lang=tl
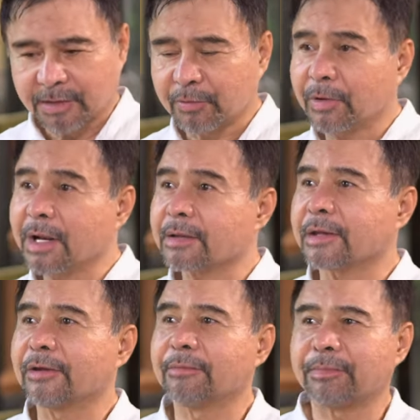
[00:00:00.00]
wala sa
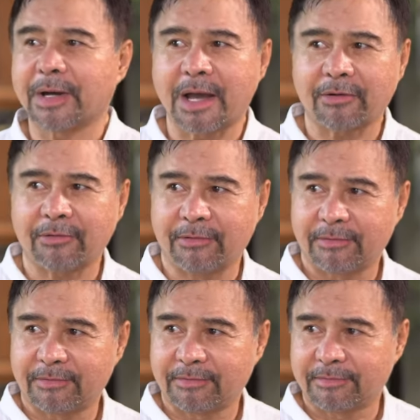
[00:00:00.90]
iyong pangako
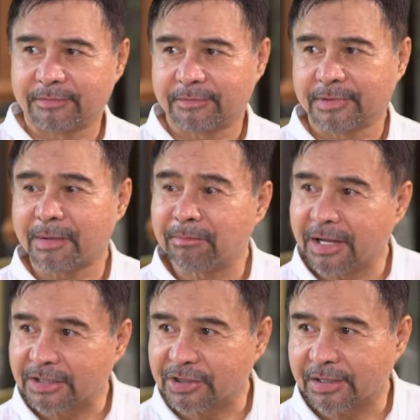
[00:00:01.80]
ng
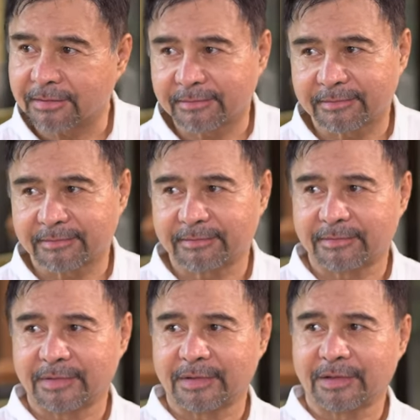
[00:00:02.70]
blessing
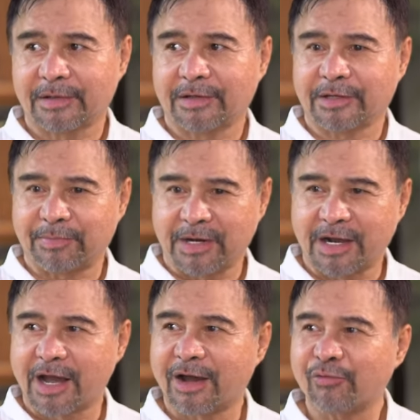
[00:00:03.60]
na
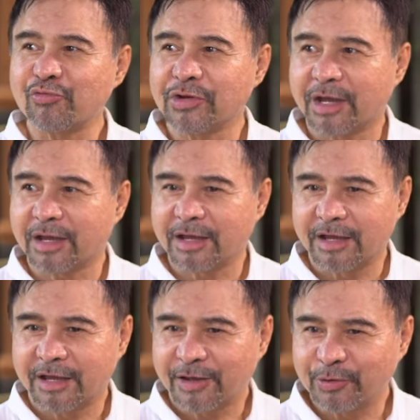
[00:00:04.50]
pinangako niya
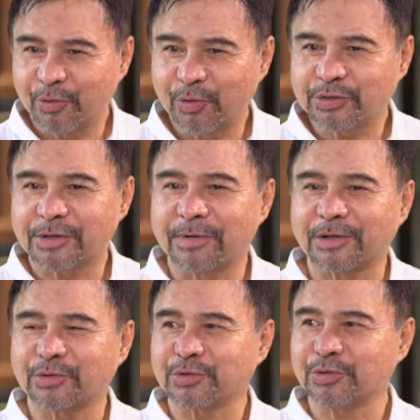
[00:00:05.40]
doon sa
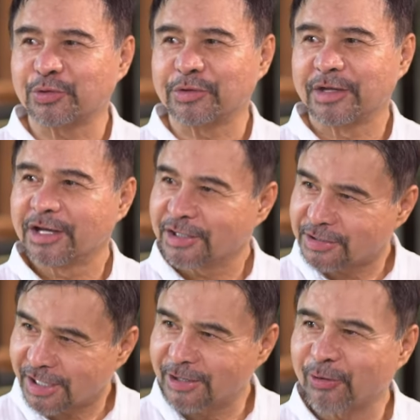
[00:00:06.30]
mga susunod
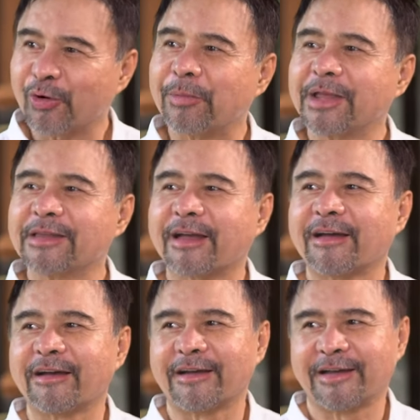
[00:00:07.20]
sa kalooban niya.
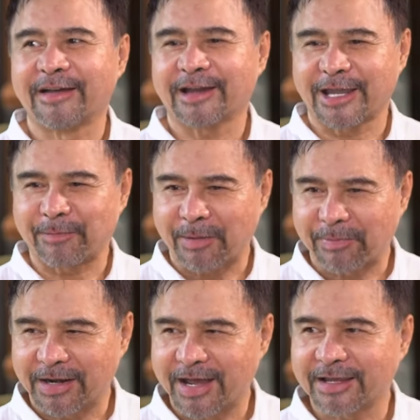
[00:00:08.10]
Mm. Eh, Kaya
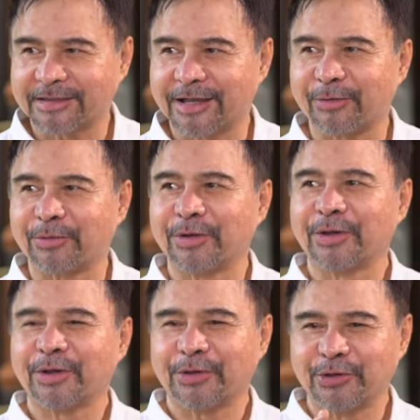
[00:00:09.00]
pagpalain daw
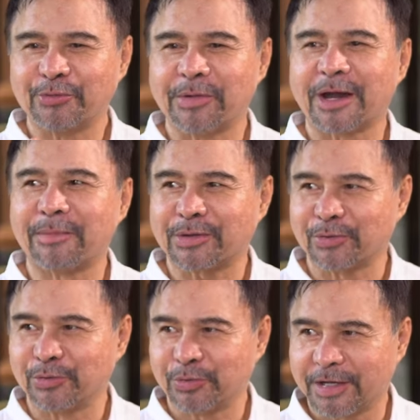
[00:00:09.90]
yung mga
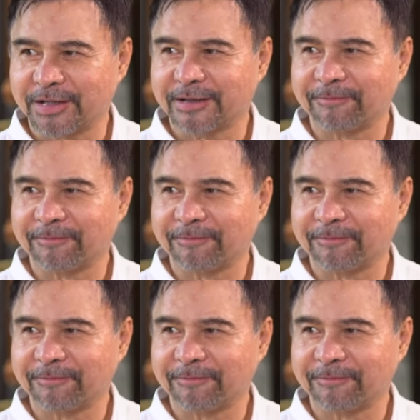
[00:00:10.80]
rin